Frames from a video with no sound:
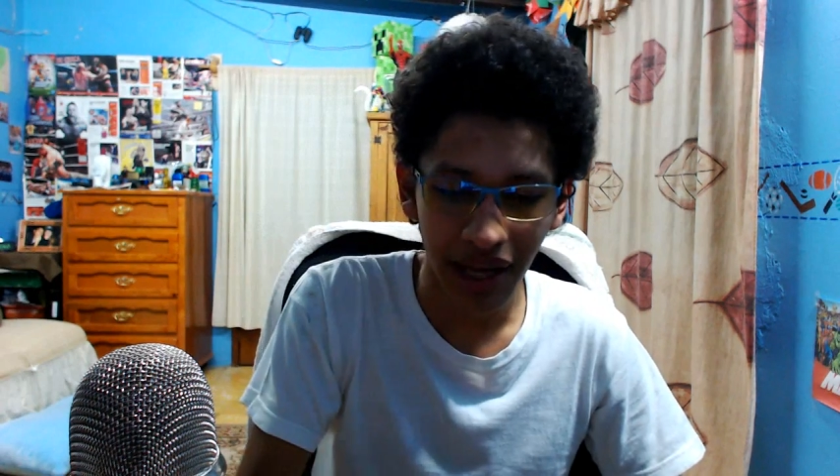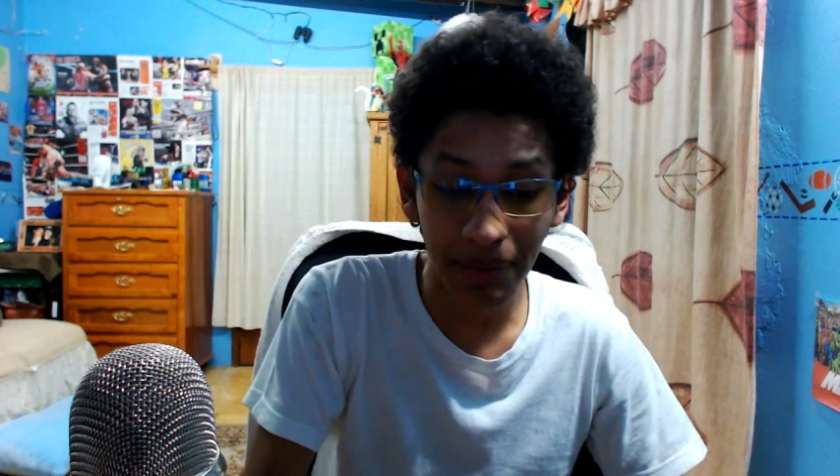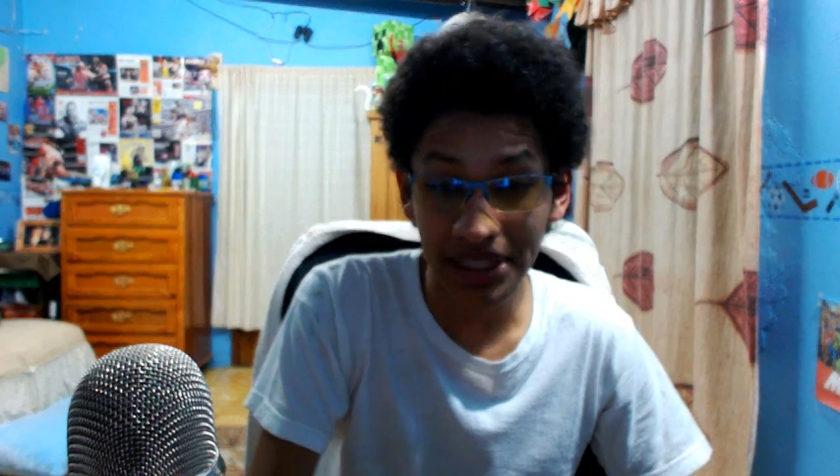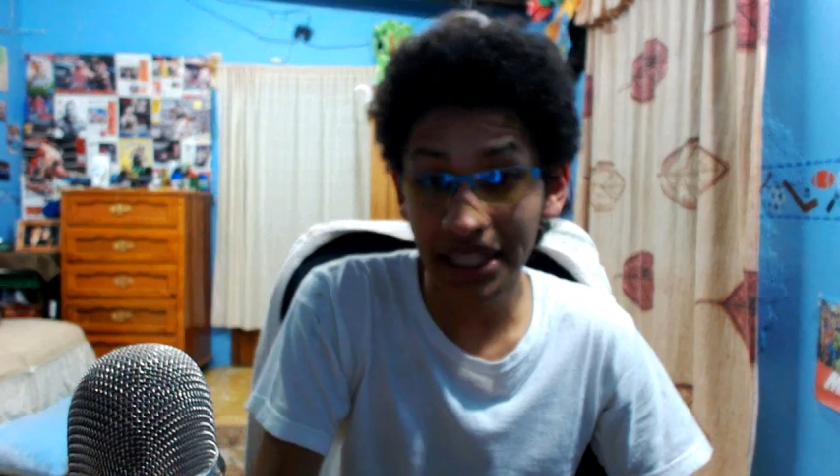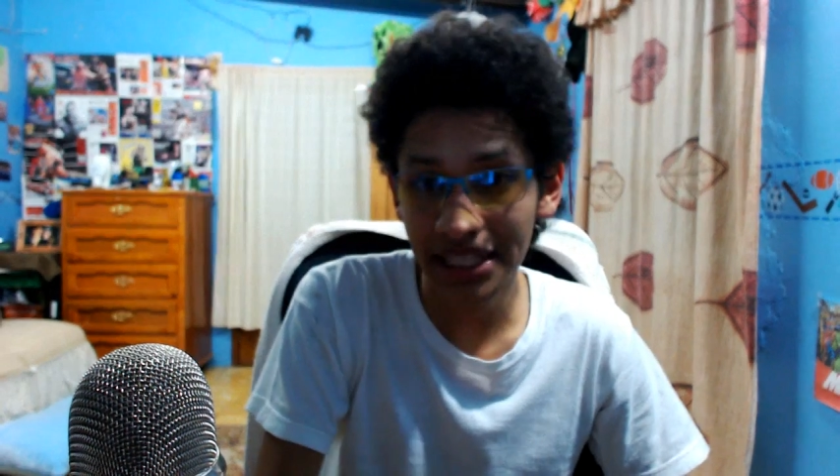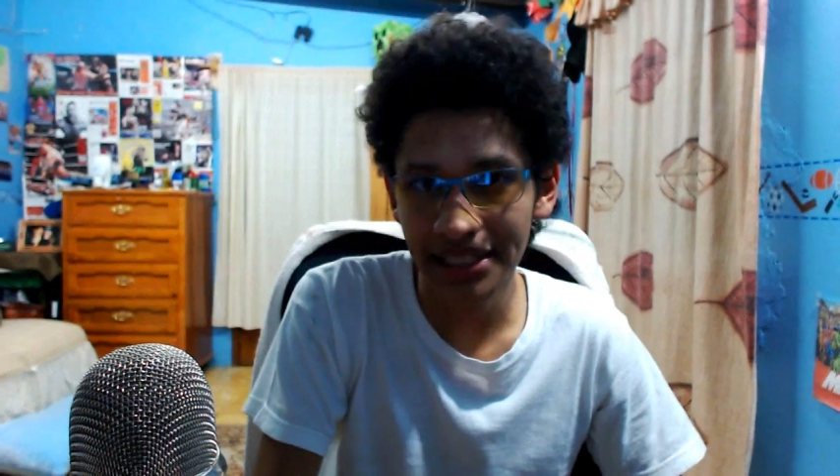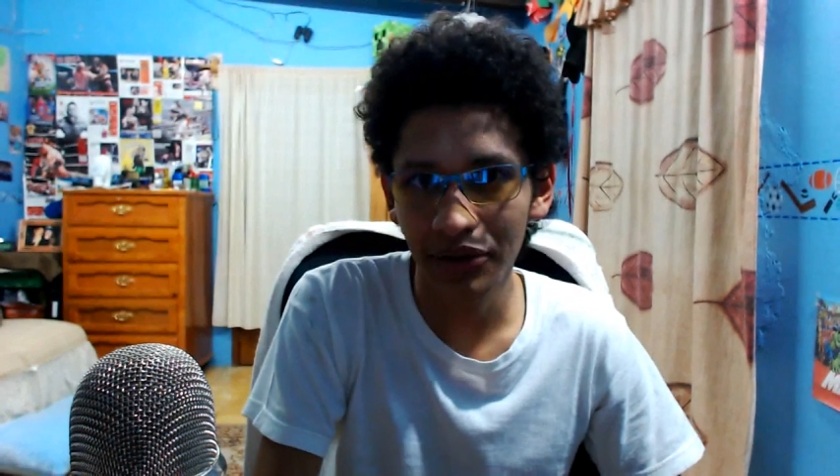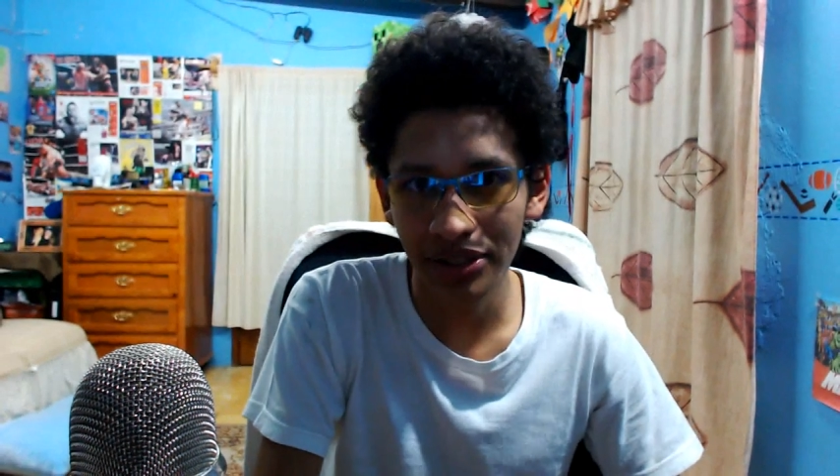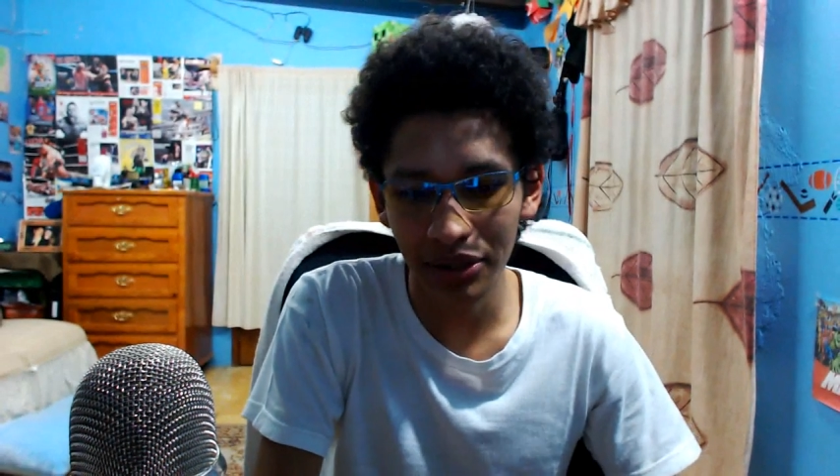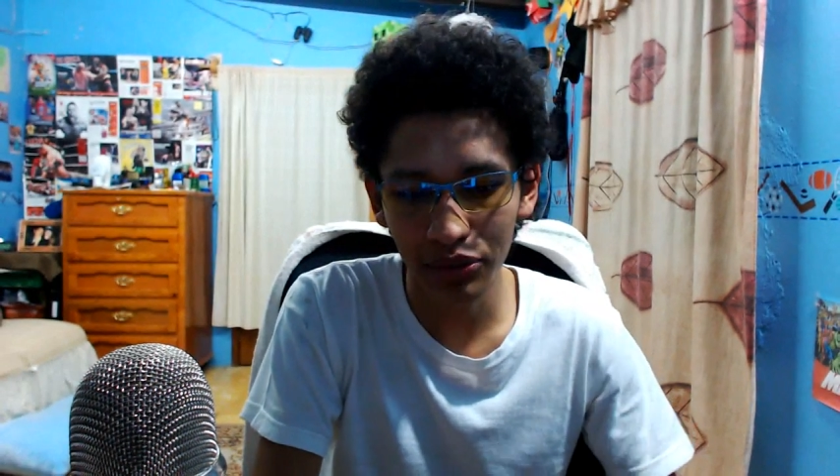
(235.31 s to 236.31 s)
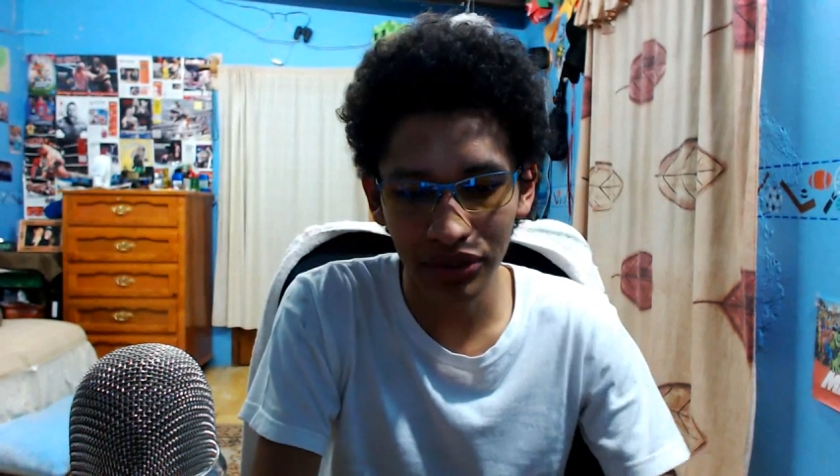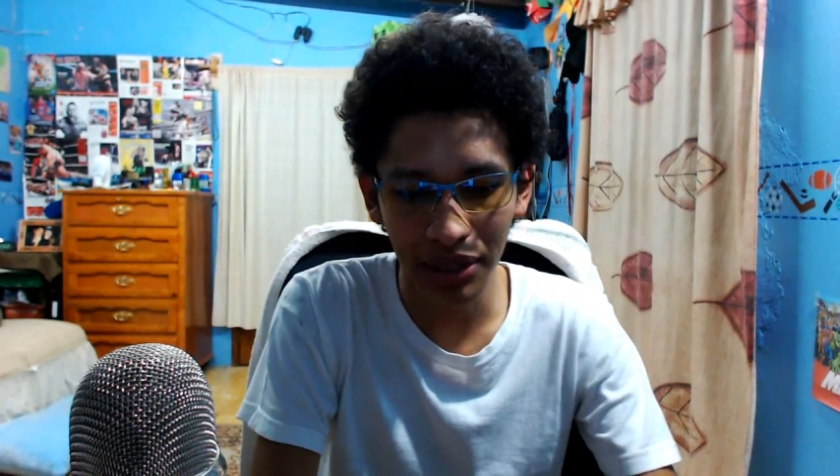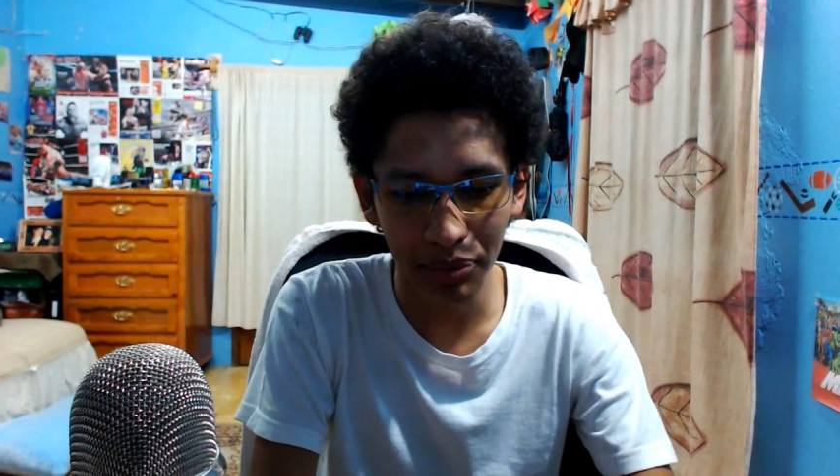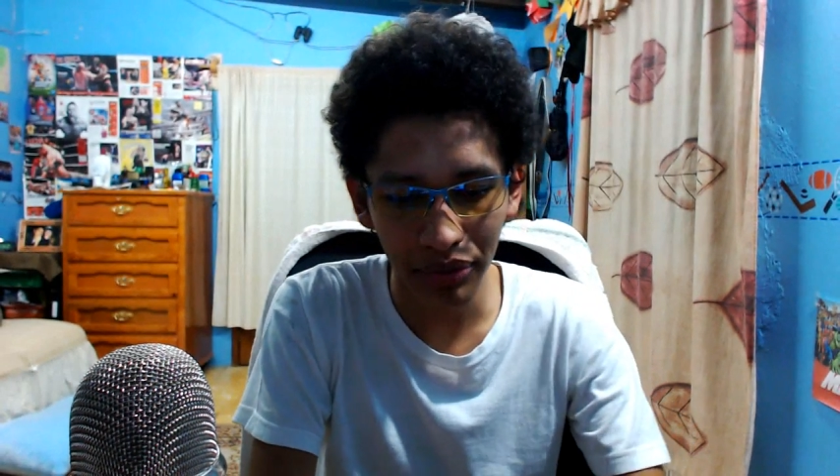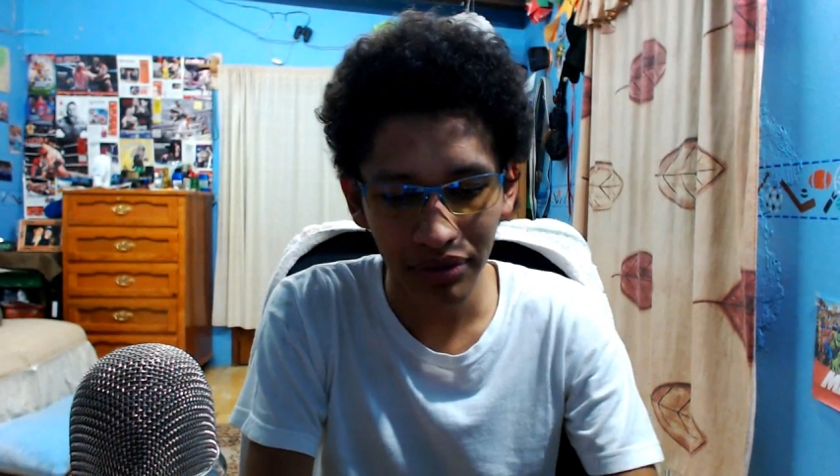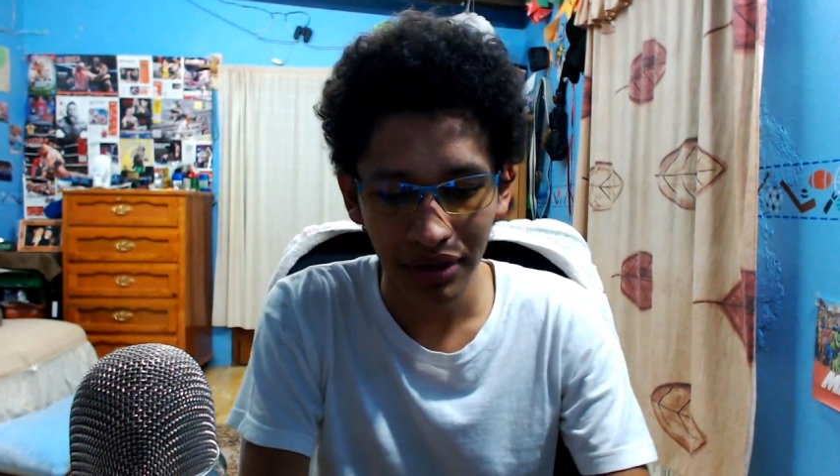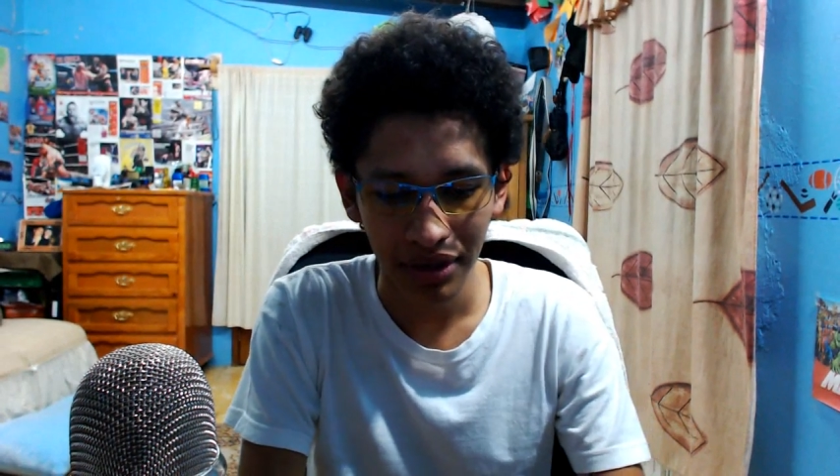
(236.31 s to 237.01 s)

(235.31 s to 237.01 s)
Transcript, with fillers: a pesar de que salió hace algún tiempo,